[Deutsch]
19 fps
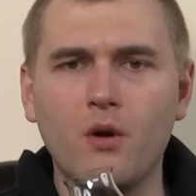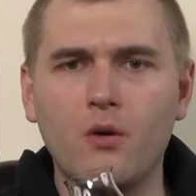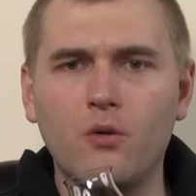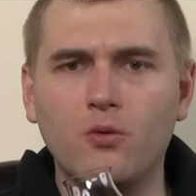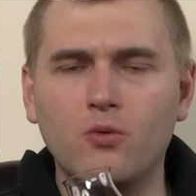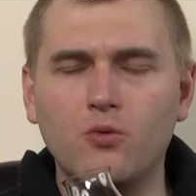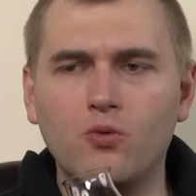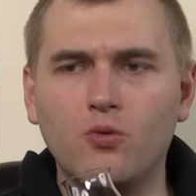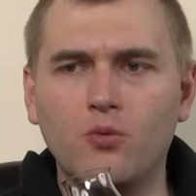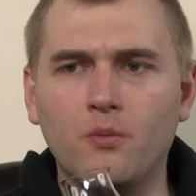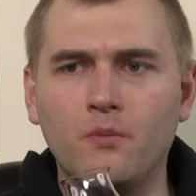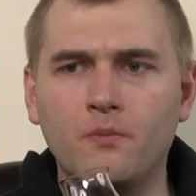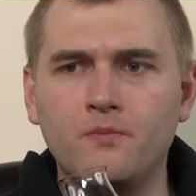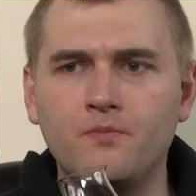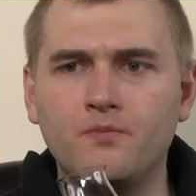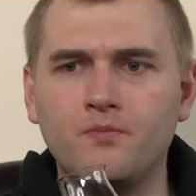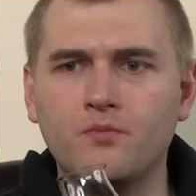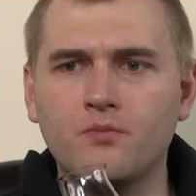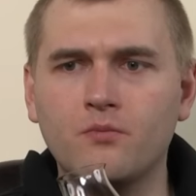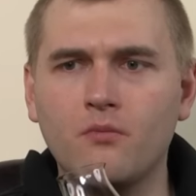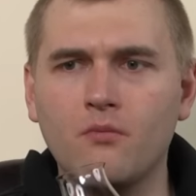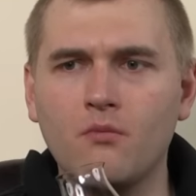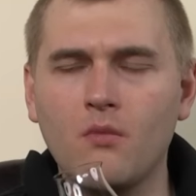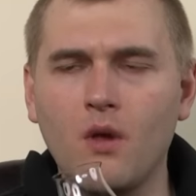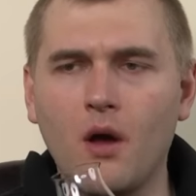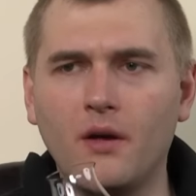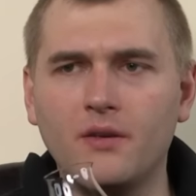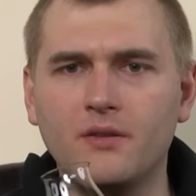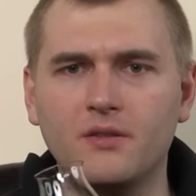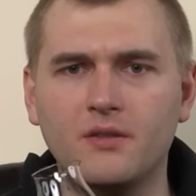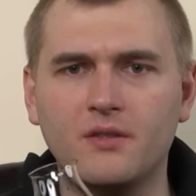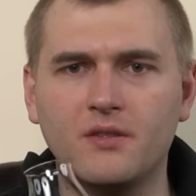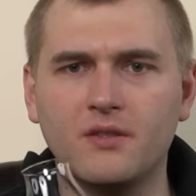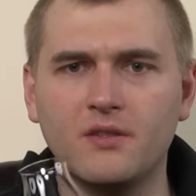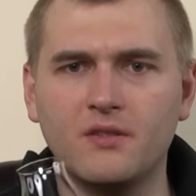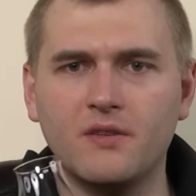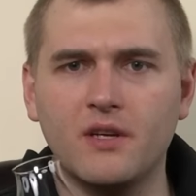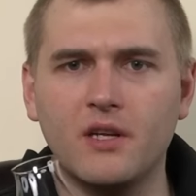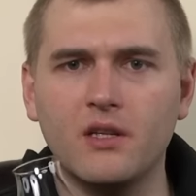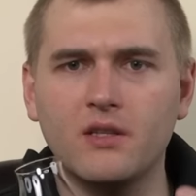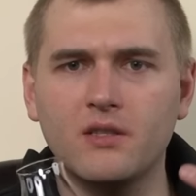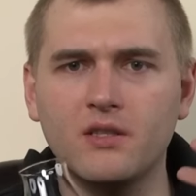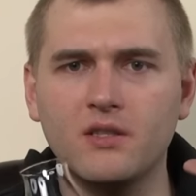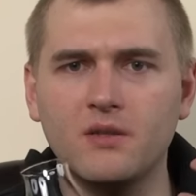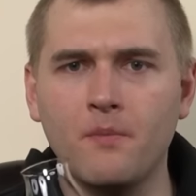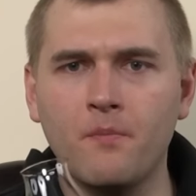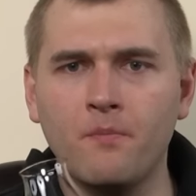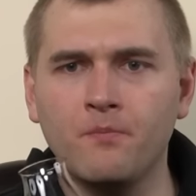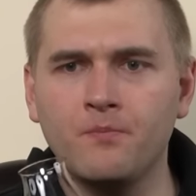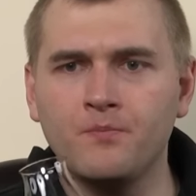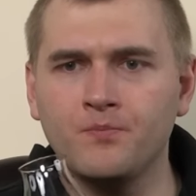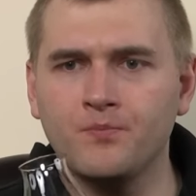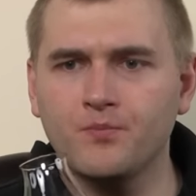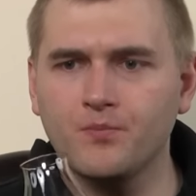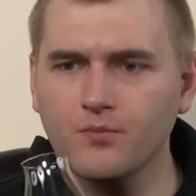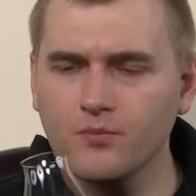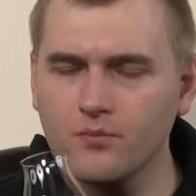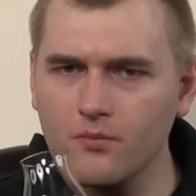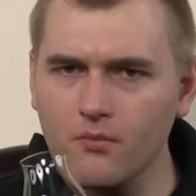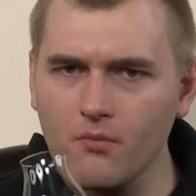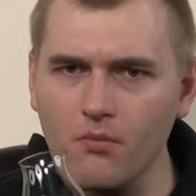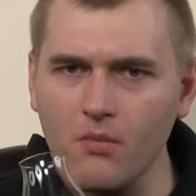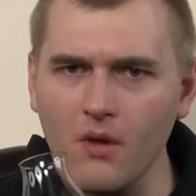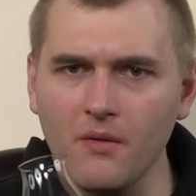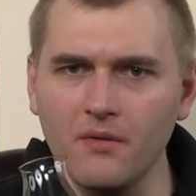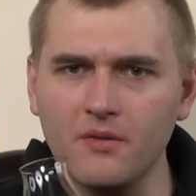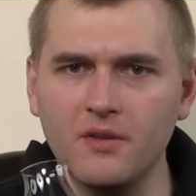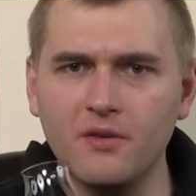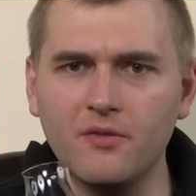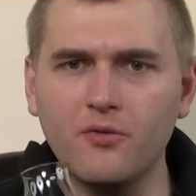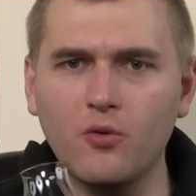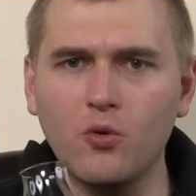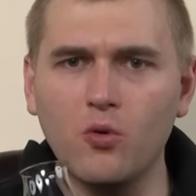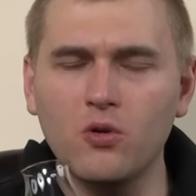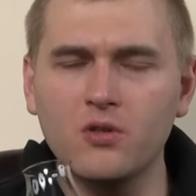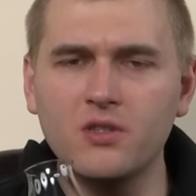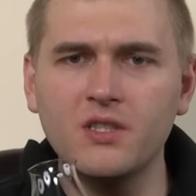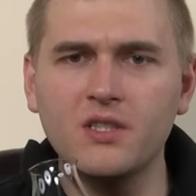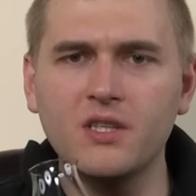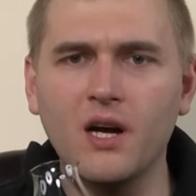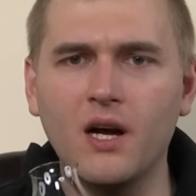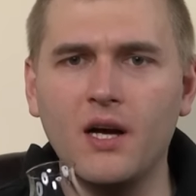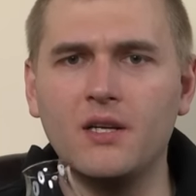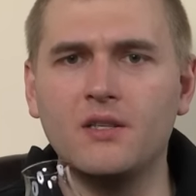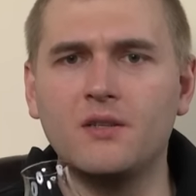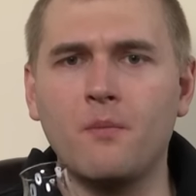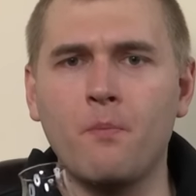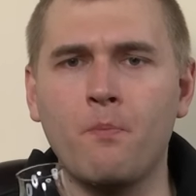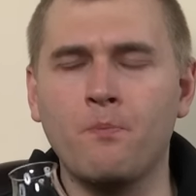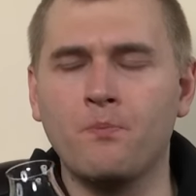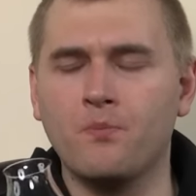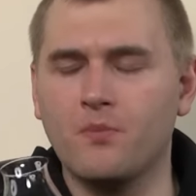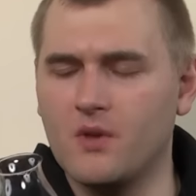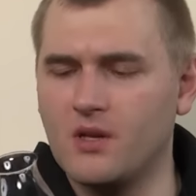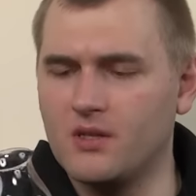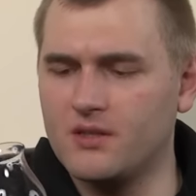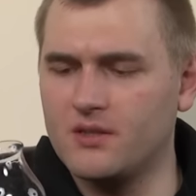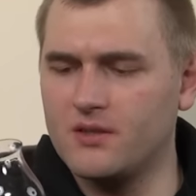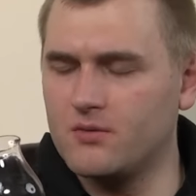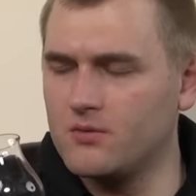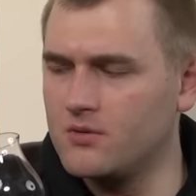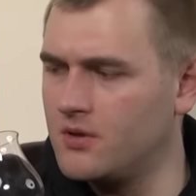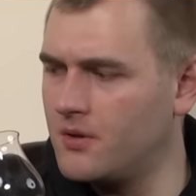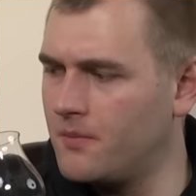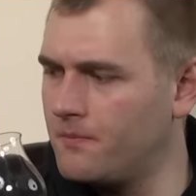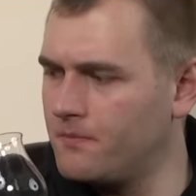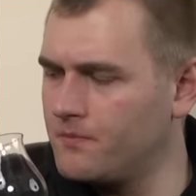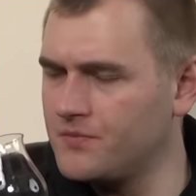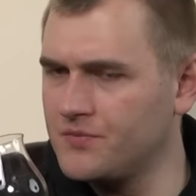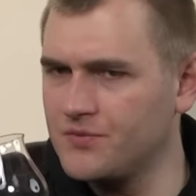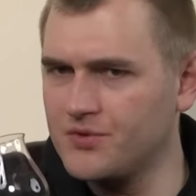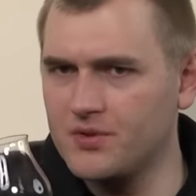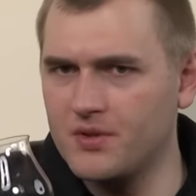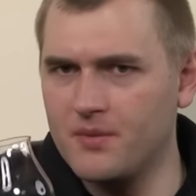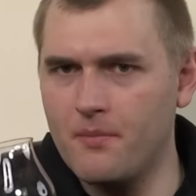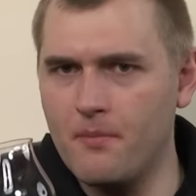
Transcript: Oh. Also es entwickelt sich eine Fruchtigkeit. Das ist so eine, so eine